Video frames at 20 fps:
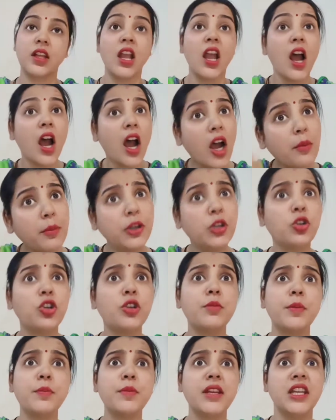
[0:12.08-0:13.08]
हाँ बिट्टू की
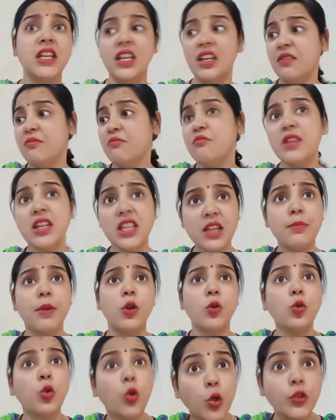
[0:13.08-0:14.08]
मम्मी मेरी
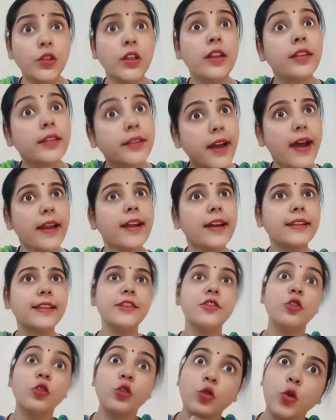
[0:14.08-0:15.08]
बहू खुद सारा
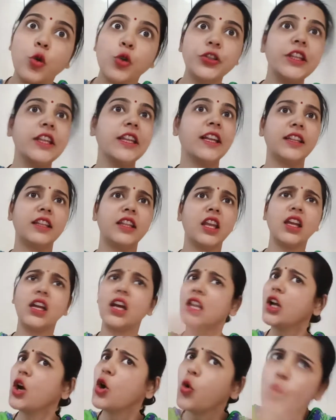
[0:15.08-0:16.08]
दिन सोती रहती है
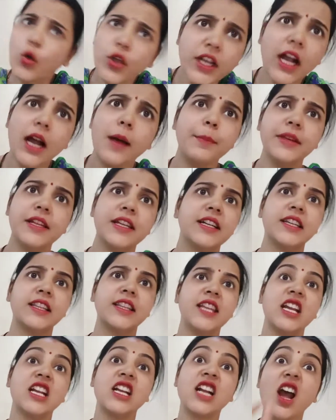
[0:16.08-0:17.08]
घर का कोई काम नहीं करती
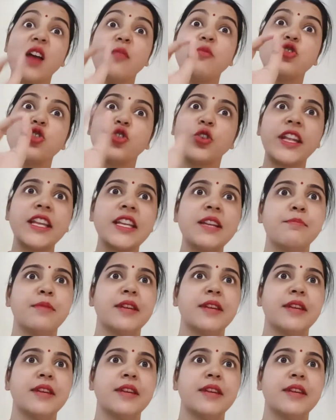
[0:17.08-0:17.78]
है काम चोर एक नंबर